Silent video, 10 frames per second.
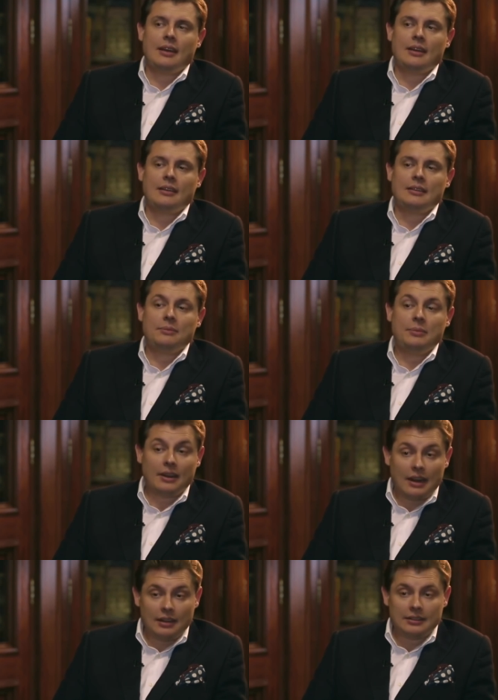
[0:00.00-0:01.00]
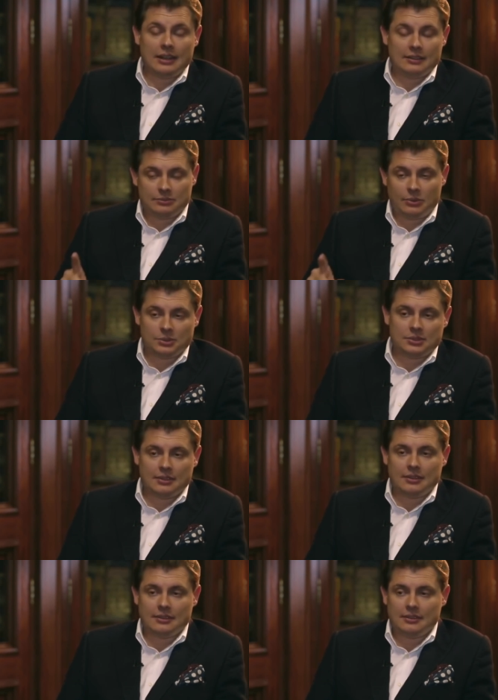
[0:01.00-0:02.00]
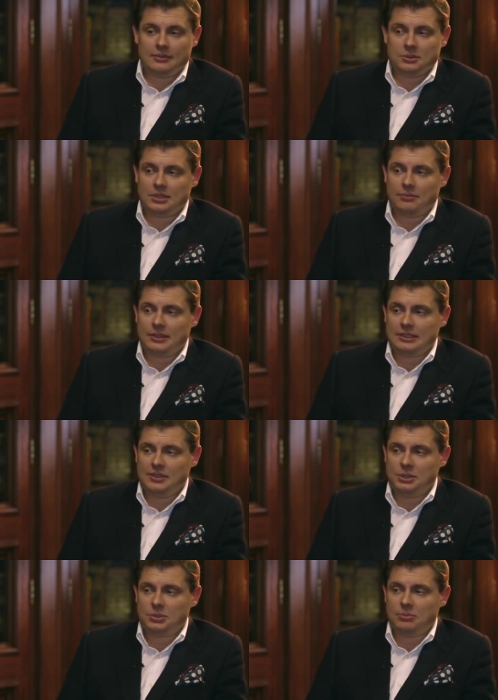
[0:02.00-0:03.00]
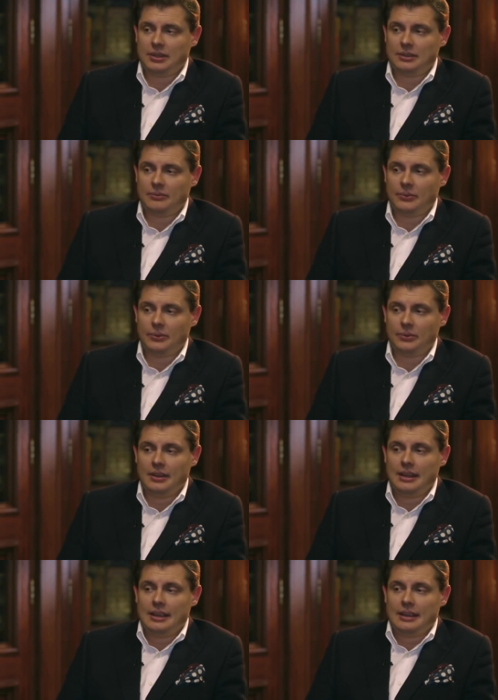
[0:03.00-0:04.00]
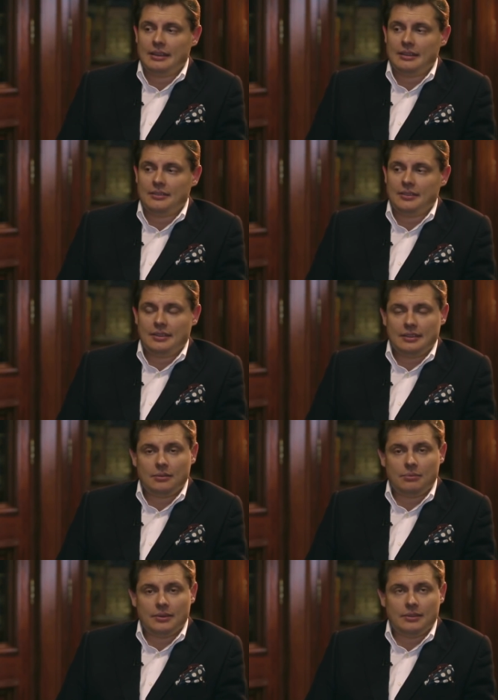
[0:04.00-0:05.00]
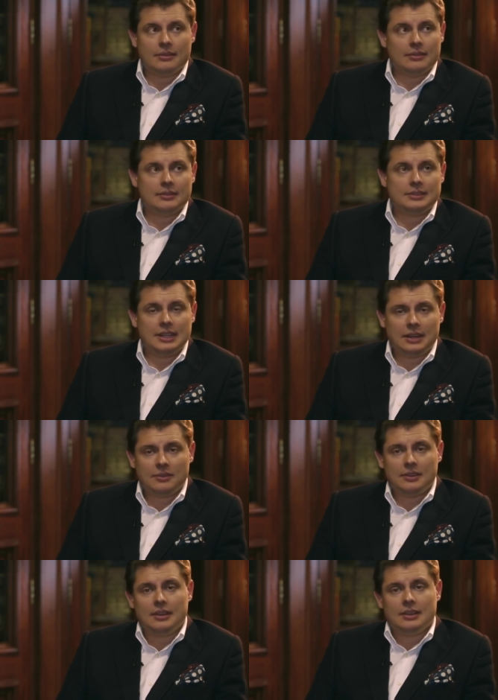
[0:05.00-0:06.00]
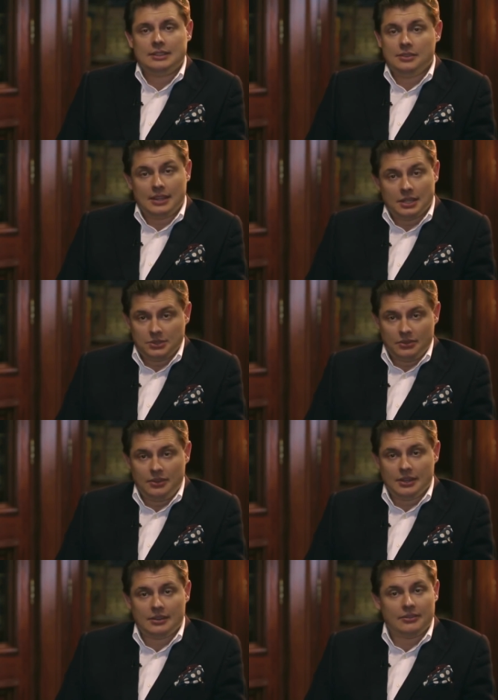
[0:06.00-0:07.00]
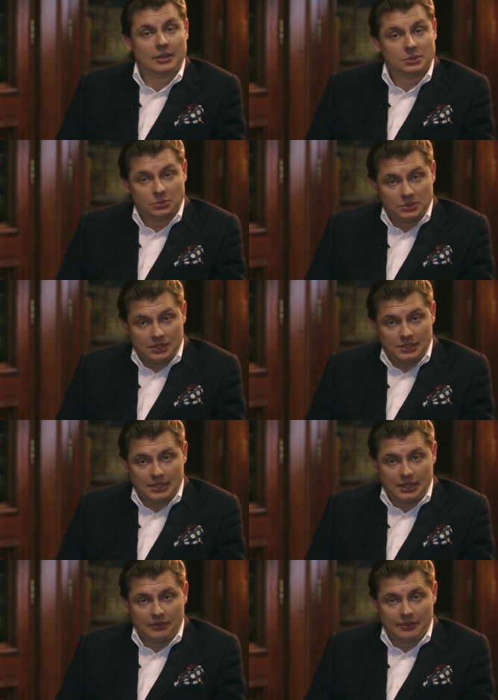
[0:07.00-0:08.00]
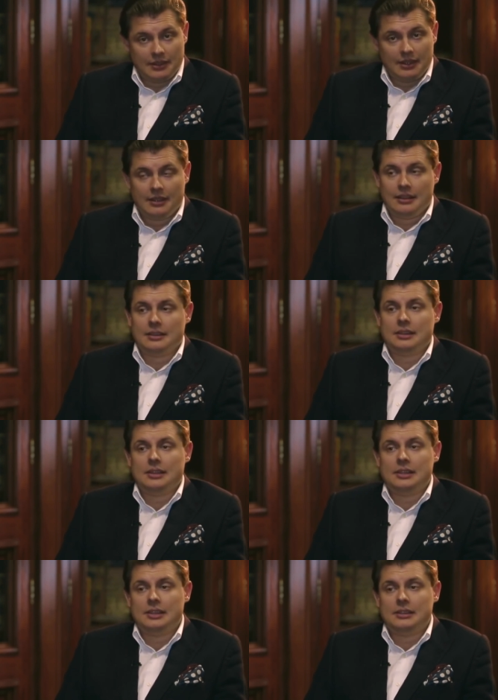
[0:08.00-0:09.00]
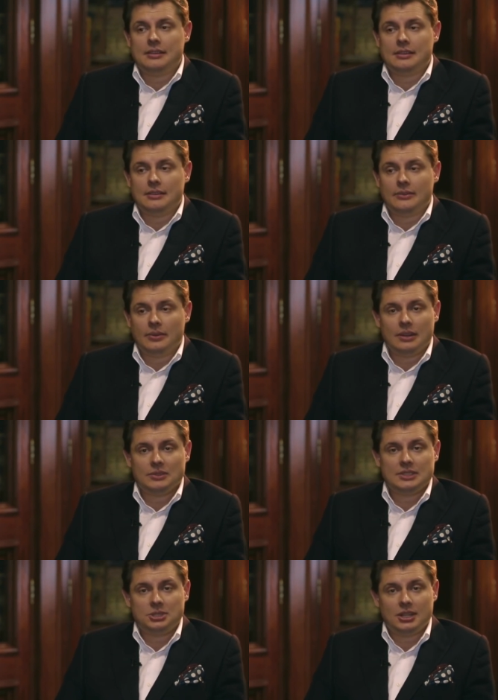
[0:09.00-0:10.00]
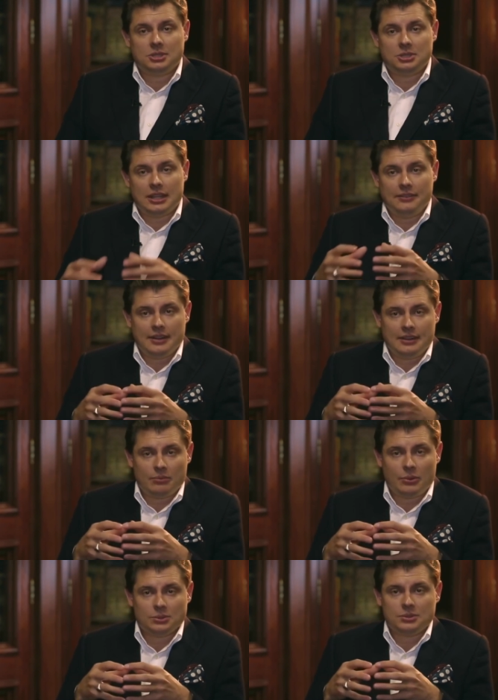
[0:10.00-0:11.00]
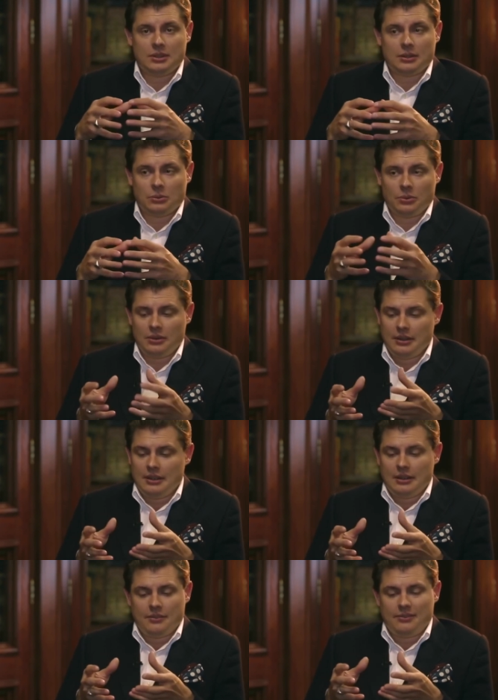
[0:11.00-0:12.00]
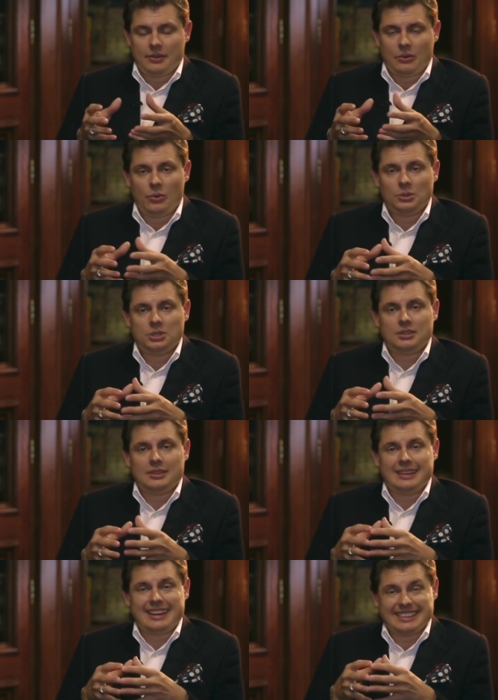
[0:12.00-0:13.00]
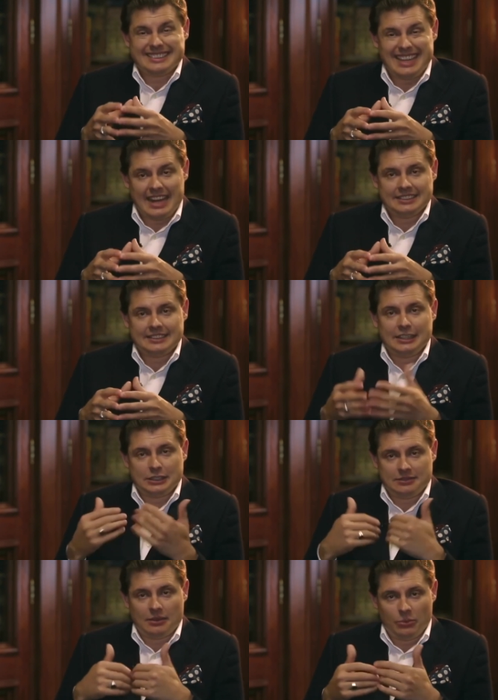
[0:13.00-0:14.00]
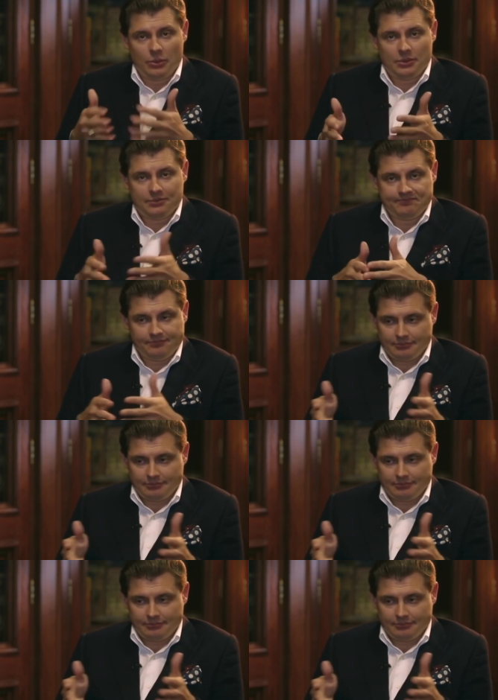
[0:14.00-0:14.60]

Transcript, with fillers: А либерал, я вас просто немножко просвещу по этому поводу, э, это э, термин 19 века, французский термин. И э, он обозначал человека просто, который хочет гражданских свобод